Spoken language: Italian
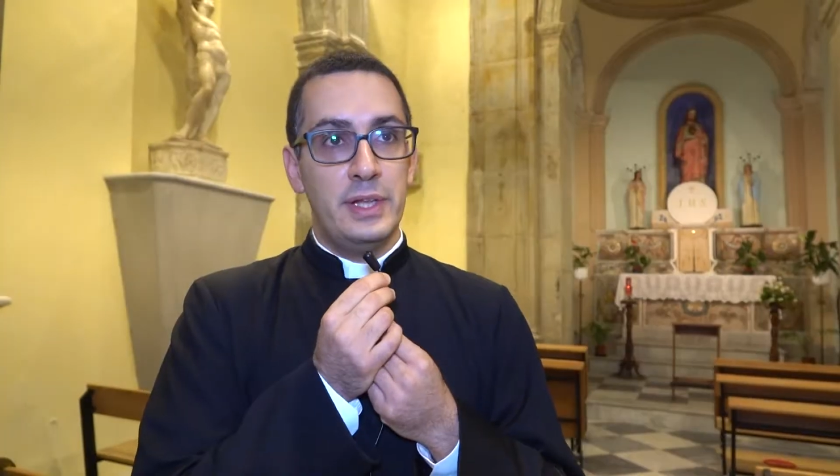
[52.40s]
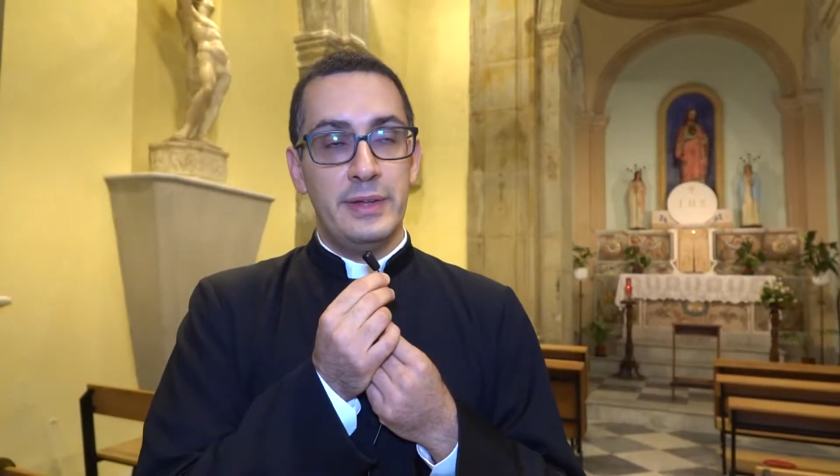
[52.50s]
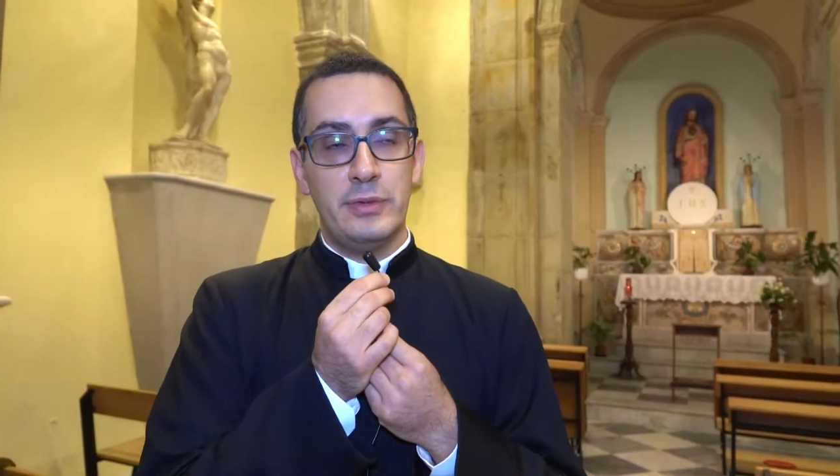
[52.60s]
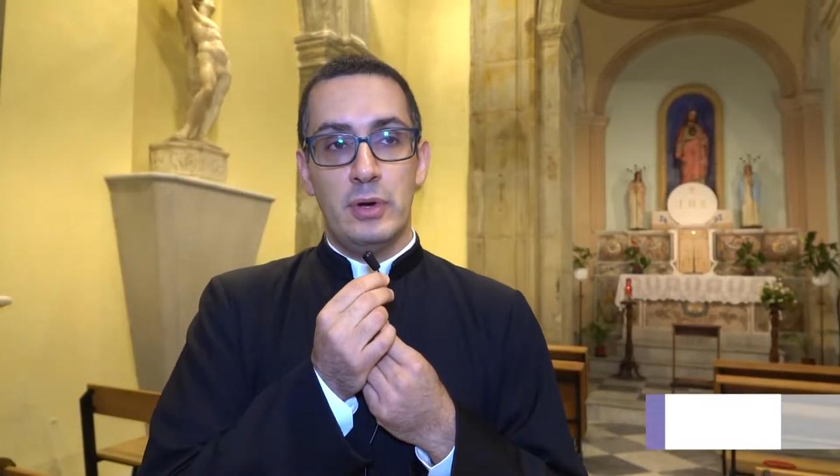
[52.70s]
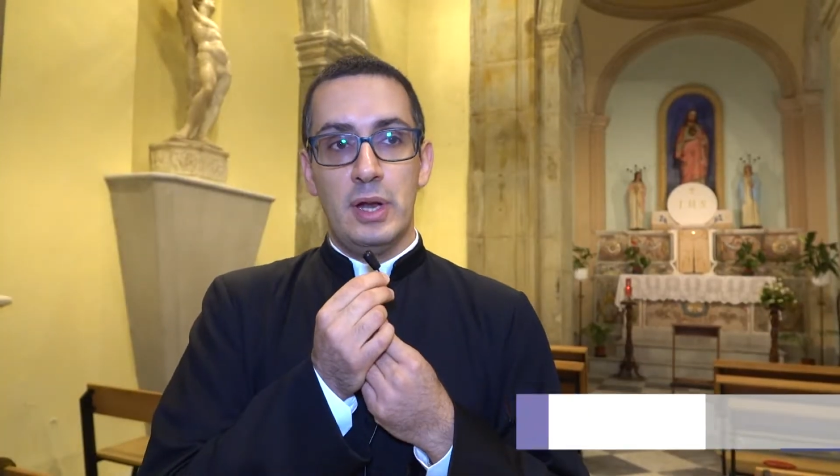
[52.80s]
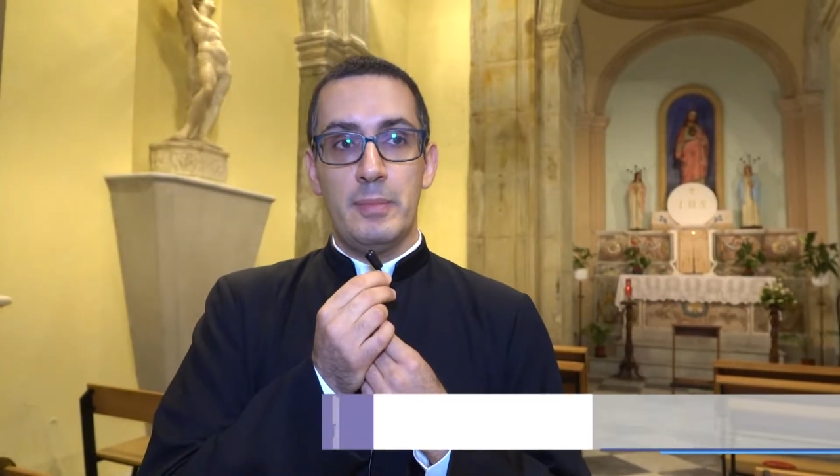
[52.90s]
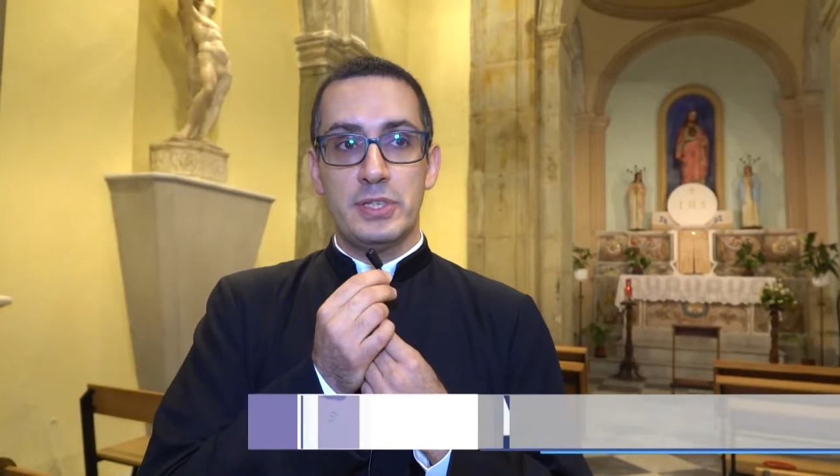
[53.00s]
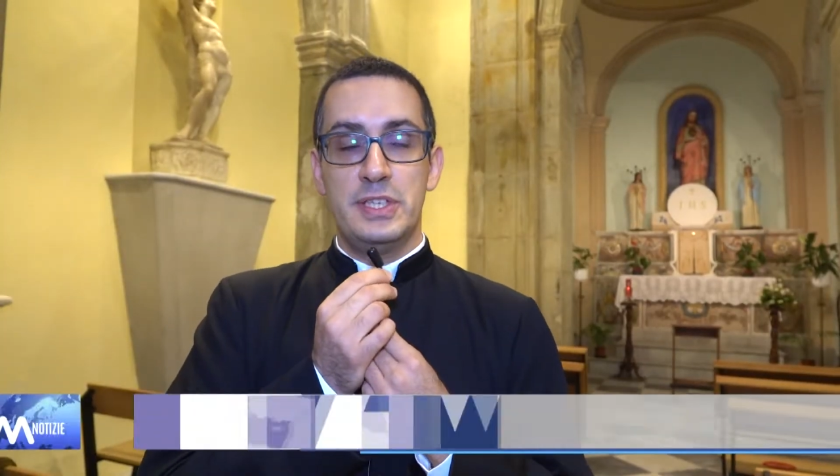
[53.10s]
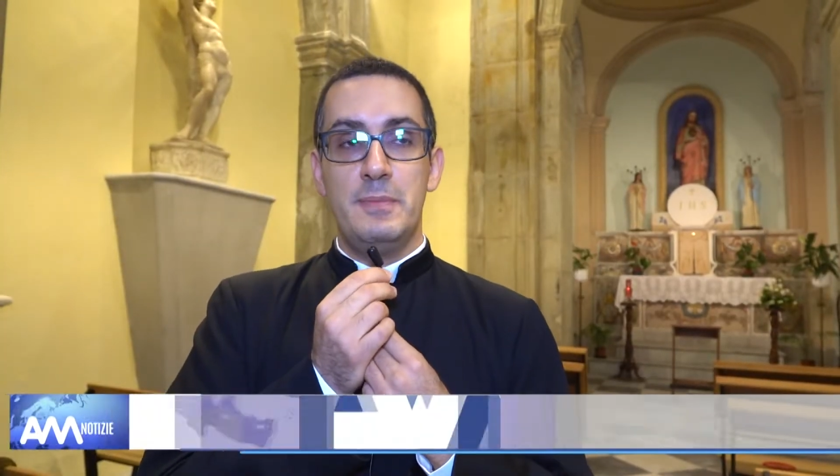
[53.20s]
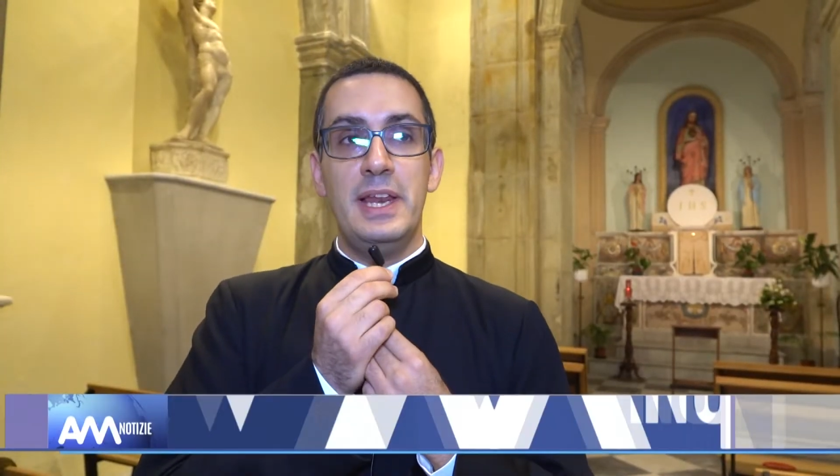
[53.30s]
dato la
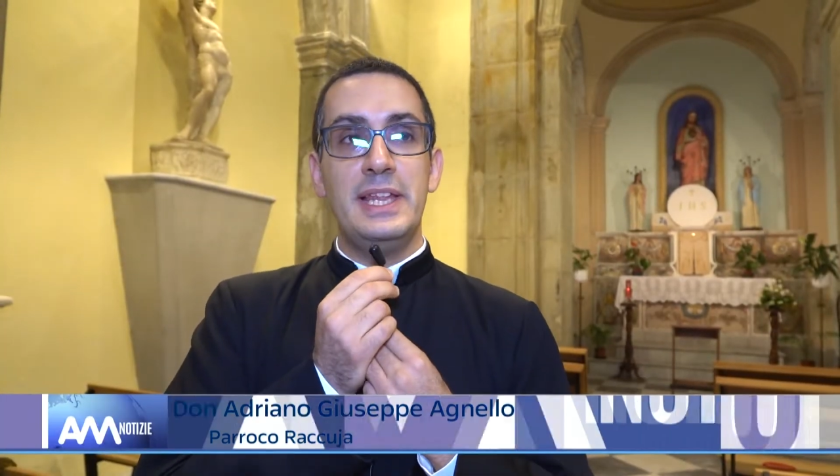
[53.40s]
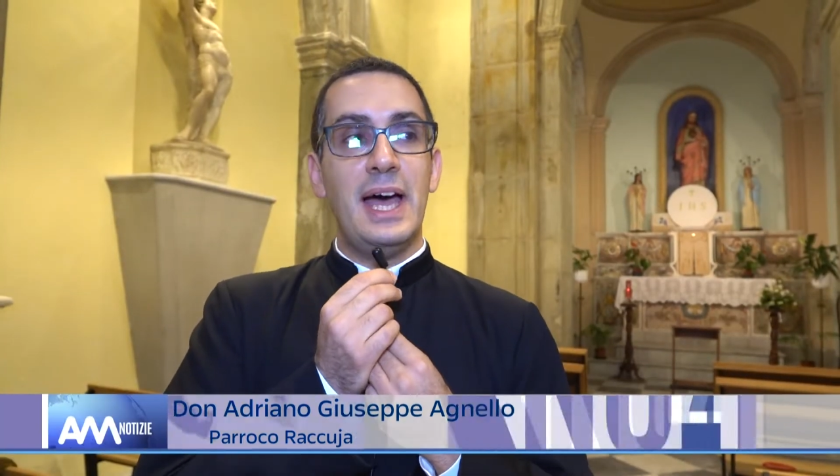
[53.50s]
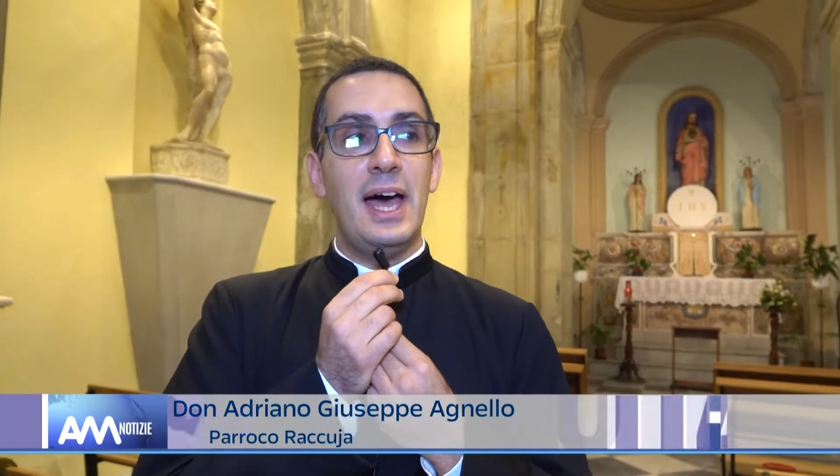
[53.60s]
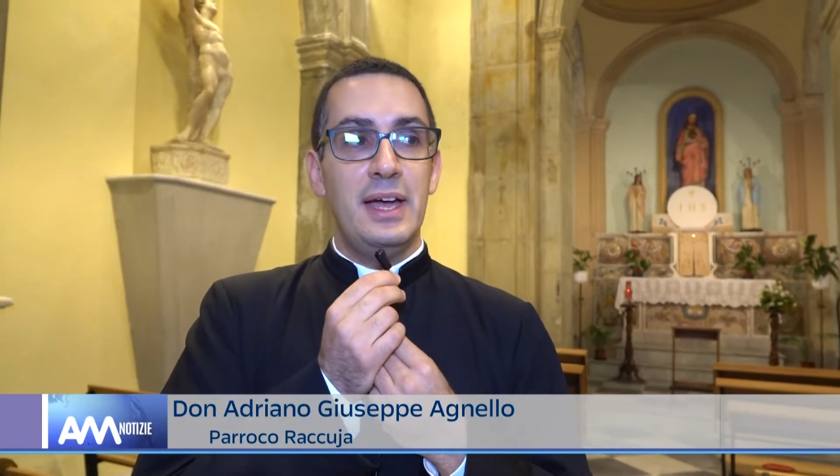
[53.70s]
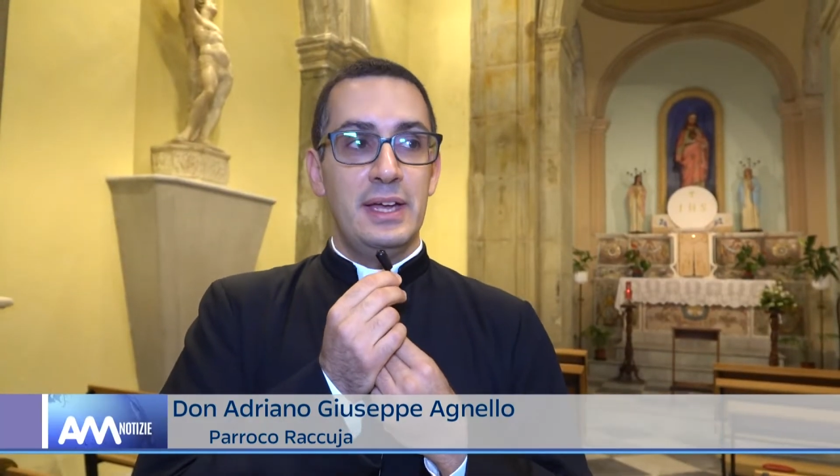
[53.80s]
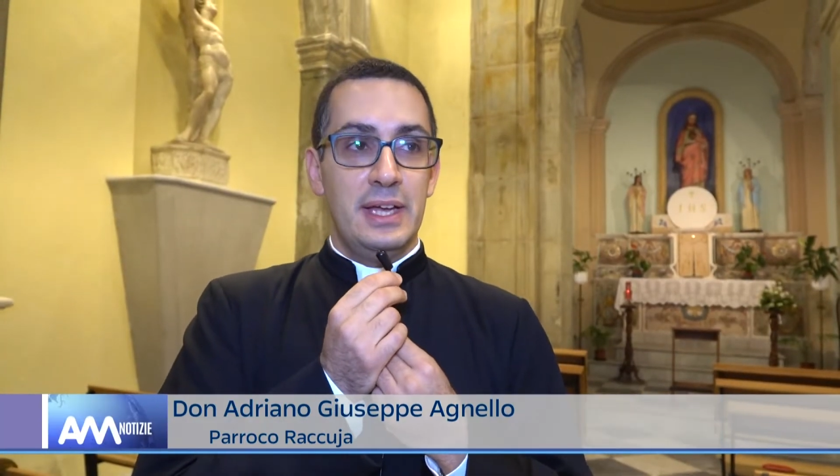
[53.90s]
possibilità